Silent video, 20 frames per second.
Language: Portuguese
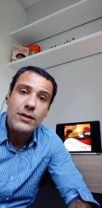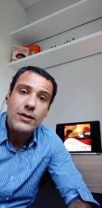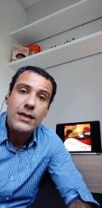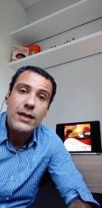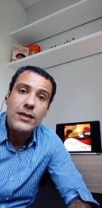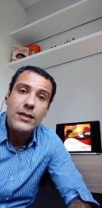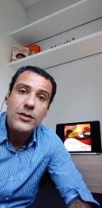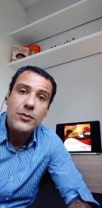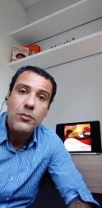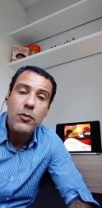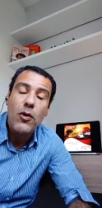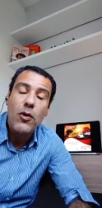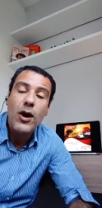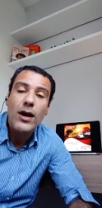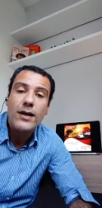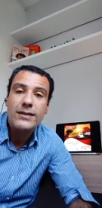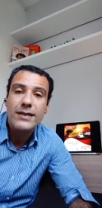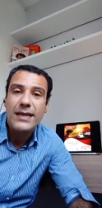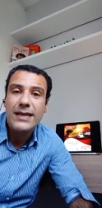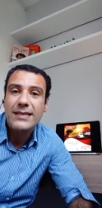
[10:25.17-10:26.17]
grande
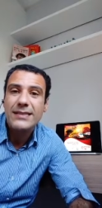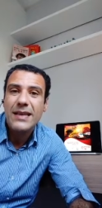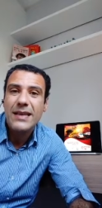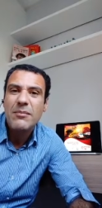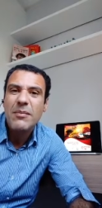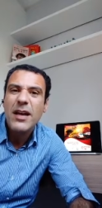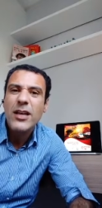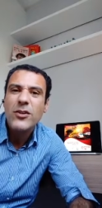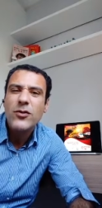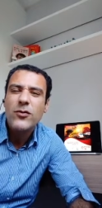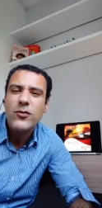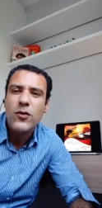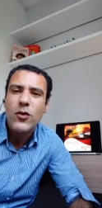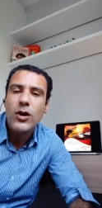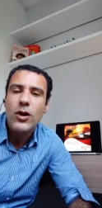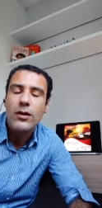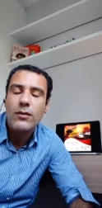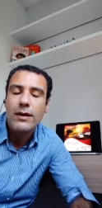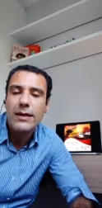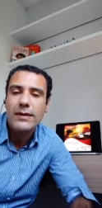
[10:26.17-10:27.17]
porte, elas têm mais
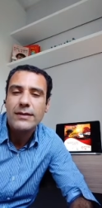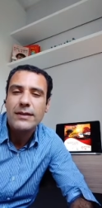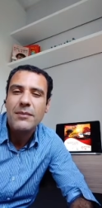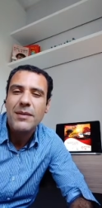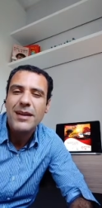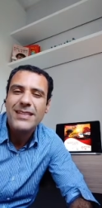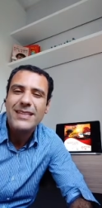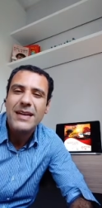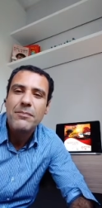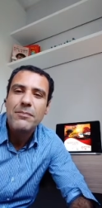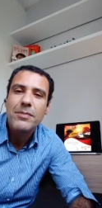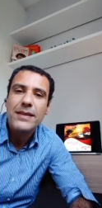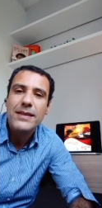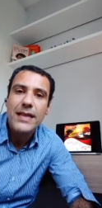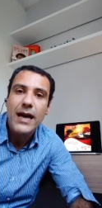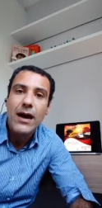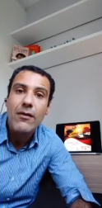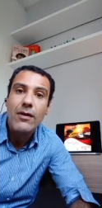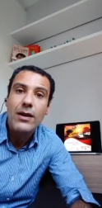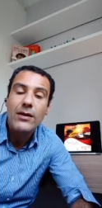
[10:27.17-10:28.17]
fôlego, elas têm mais capital,